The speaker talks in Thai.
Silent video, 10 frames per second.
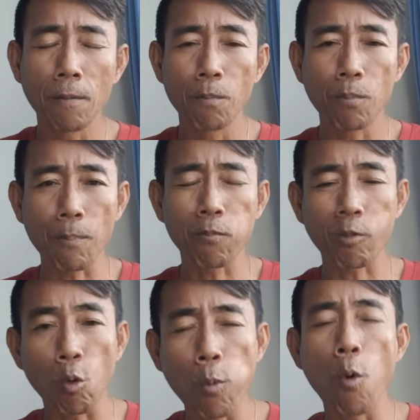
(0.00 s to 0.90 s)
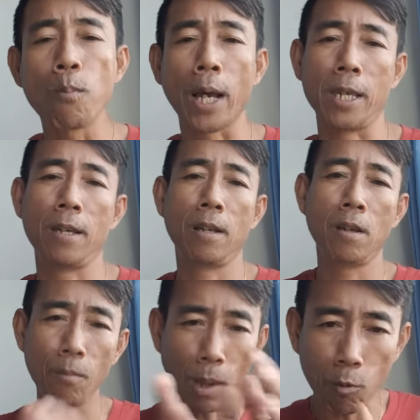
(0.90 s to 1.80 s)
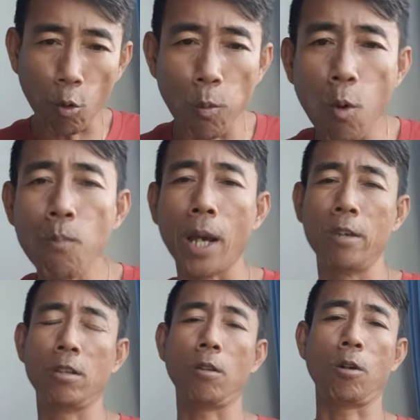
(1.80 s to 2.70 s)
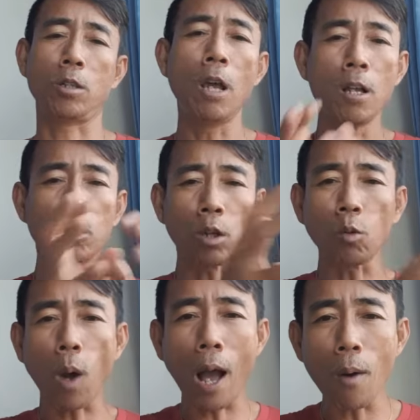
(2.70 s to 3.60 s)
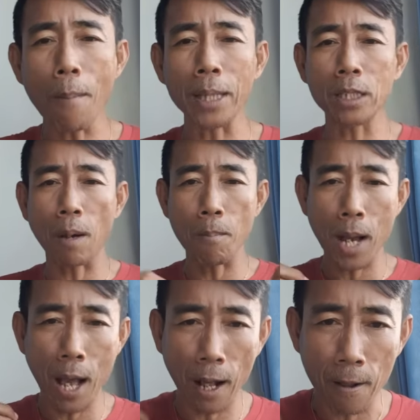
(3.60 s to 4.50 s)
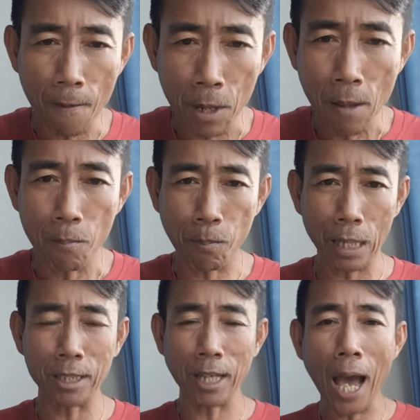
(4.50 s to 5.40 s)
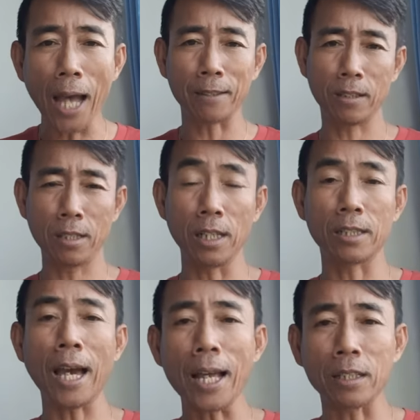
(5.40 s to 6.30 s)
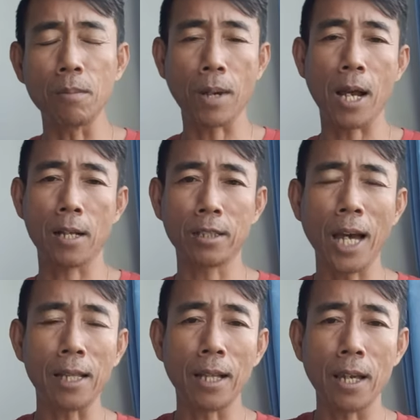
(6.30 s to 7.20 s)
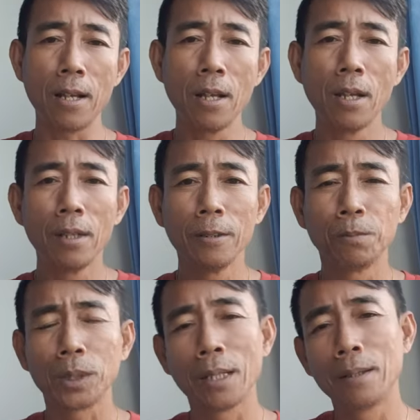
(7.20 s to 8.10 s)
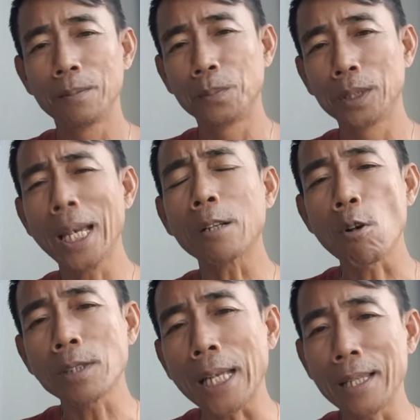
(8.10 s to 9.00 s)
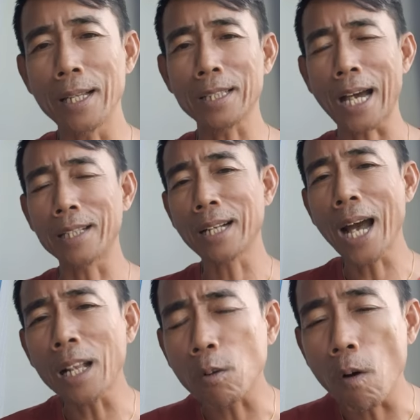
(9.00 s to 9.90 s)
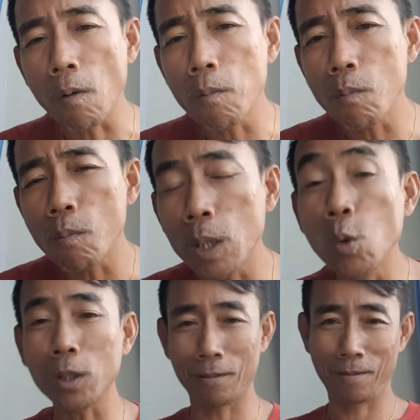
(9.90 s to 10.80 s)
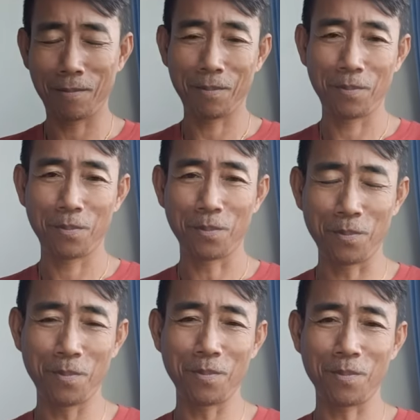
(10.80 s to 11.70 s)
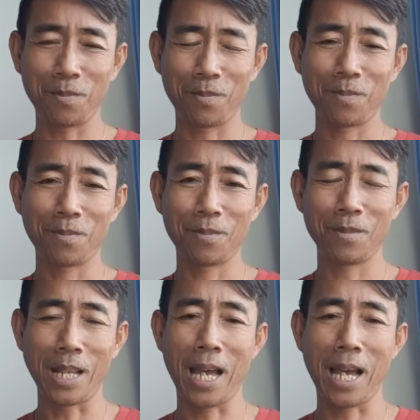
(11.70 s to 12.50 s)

ไปสู่ภูมิใหม่ไปสู่ภูมิใหม่ตลอดจนกว่าว่ามันจะมาเป็นชาติเกิดชาติขึ้นมา ชาติอะไร ชาติของสัตว์เดรัจฉานชาติของมนุษย์ อืมนะ